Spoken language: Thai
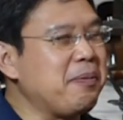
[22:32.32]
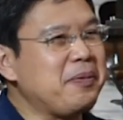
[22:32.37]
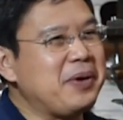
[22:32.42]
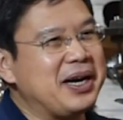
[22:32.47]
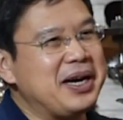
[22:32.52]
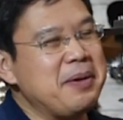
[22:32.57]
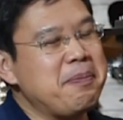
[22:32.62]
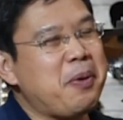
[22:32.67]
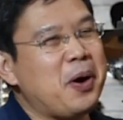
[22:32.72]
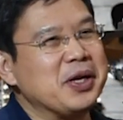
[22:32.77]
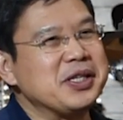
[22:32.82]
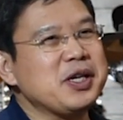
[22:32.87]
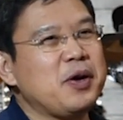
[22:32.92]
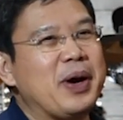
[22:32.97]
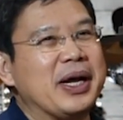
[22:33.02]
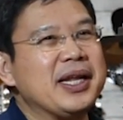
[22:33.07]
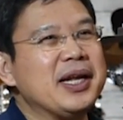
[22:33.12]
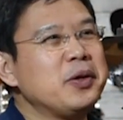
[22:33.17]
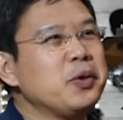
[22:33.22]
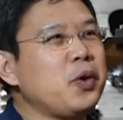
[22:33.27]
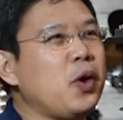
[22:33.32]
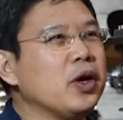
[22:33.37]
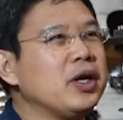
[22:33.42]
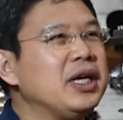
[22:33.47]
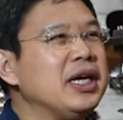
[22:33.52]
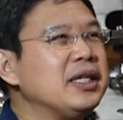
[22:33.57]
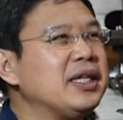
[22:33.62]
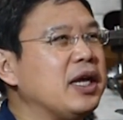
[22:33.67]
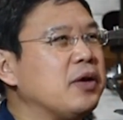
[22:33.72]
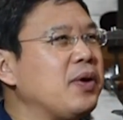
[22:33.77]
ครับคือพรสวรรค์ถ้าทุกคน
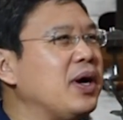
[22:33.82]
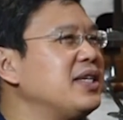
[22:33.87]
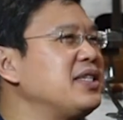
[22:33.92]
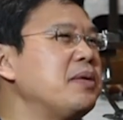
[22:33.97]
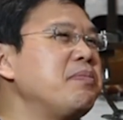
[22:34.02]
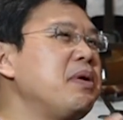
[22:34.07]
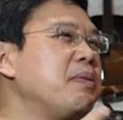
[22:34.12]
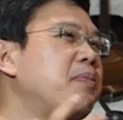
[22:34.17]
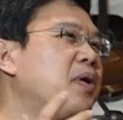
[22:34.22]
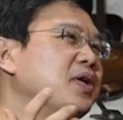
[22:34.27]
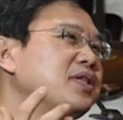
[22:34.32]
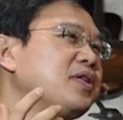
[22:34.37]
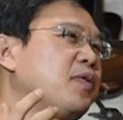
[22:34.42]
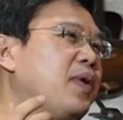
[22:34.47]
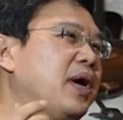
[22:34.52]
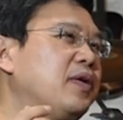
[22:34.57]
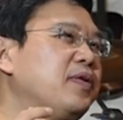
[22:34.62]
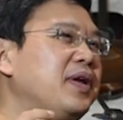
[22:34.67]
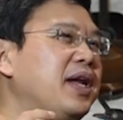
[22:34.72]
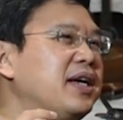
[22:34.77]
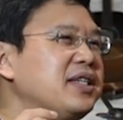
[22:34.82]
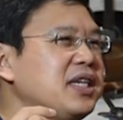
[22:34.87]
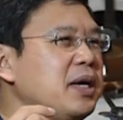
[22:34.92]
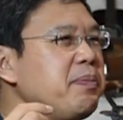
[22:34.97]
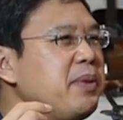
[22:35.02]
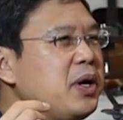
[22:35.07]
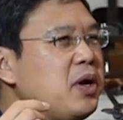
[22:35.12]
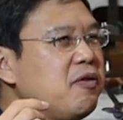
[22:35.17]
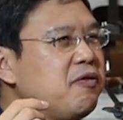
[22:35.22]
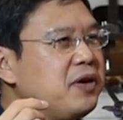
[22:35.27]
ยึดติดว่าฉันมีพรสวรรค์อยู่แล้วฉั
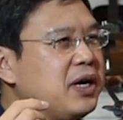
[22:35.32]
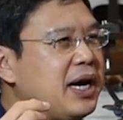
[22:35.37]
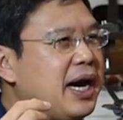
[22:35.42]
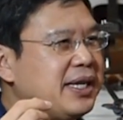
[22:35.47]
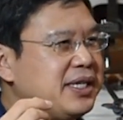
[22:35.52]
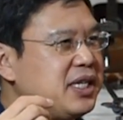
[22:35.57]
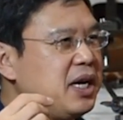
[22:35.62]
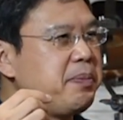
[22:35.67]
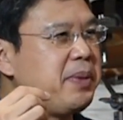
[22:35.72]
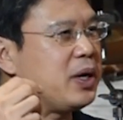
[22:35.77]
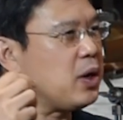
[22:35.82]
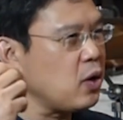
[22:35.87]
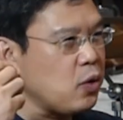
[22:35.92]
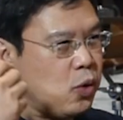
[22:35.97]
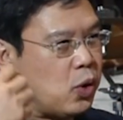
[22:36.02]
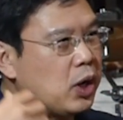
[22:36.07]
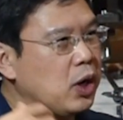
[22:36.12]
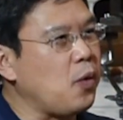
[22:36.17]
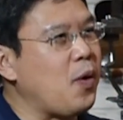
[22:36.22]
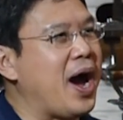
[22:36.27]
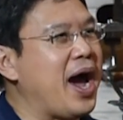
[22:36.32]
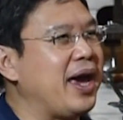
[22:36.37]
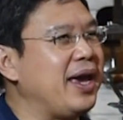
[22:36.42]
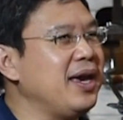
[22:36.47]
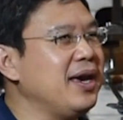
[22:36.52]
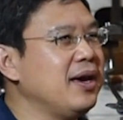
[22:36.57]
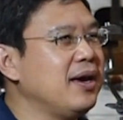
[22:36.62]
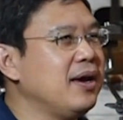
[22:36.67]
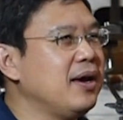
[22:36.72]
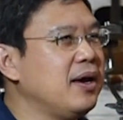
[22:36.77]
นไม่ต้องฝึกหัดฉันไม่ต้องขวนขวาย
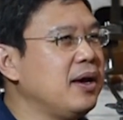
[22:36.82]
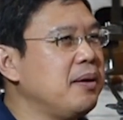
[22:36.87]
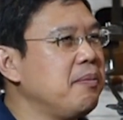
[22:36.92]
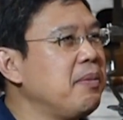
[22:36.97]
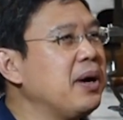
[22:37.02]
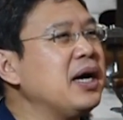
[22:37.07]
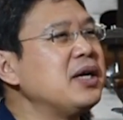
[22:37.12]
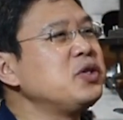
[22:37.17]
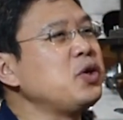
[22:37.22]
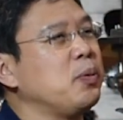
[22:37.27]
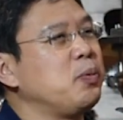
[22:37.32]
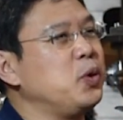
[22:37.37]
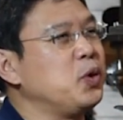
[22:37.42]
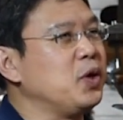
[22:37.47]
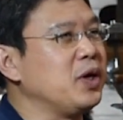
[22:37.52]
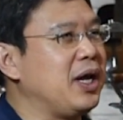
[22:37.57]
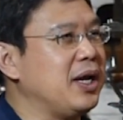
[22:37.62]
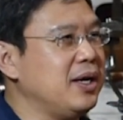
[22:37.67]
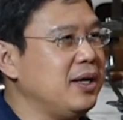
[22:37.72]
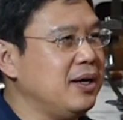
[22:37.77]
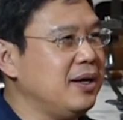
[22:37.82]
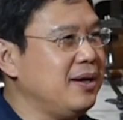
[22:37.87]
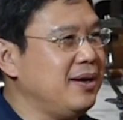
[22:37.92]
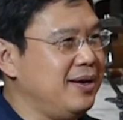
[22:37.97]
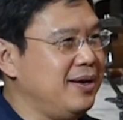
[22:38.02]
มันก็จบอยู่ตรงนั้น